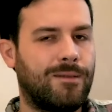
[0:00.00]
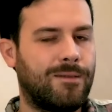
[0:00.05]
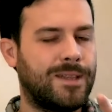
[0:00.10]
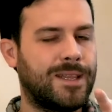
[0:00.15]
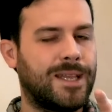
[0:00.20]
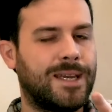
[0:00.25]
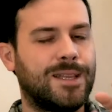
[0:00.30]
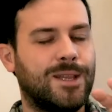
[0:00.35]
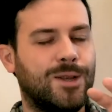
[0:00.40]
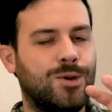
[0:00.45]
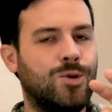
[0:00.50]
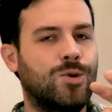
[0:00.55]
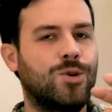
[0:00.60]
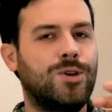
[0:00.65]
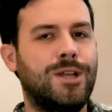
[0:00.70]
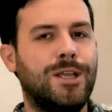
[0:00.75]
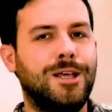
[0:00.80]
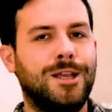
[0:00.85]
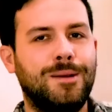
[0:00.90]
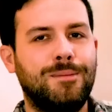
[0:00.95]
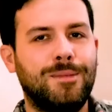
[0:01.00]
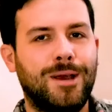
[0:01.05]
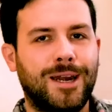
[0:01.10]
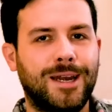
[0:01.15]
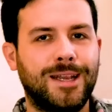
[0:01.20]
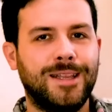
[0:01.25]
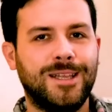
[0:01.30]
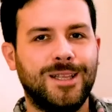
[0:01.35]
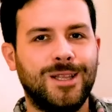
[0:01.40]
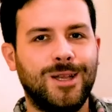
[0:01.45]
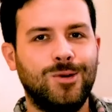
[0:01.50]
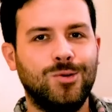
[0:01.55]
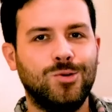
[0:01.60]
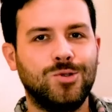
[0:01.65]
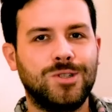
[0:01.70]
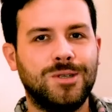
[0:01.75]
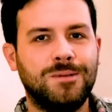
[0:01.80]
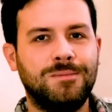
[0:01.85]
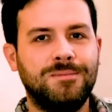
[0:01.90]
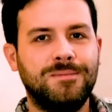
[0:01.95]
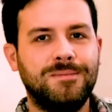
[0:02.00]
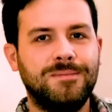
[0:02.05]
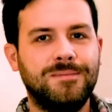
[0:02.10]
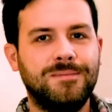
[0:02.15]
vedrete, non ne rimarrete delusi.